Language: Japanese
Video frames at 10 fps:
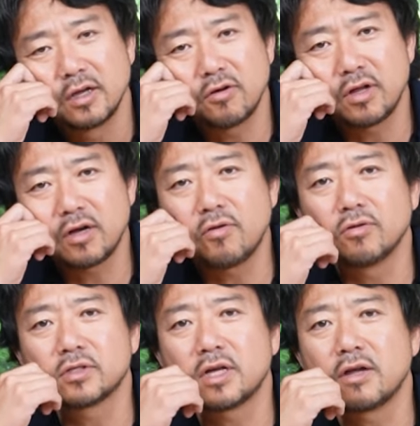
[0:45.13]
より
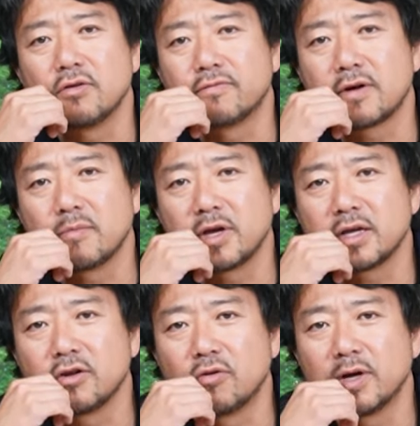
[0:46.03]
こうスタイルの深み
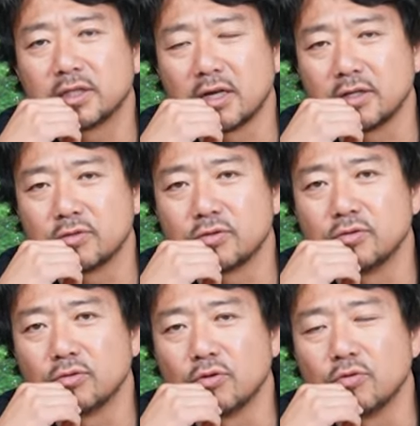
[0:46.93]
が広まったりす
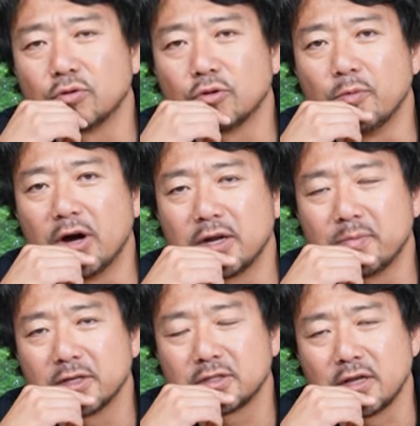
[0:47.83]
るということもあり
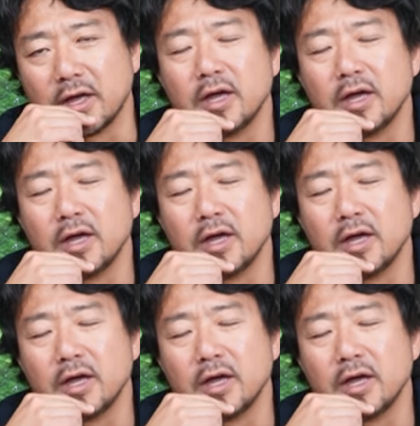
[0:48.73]
まして、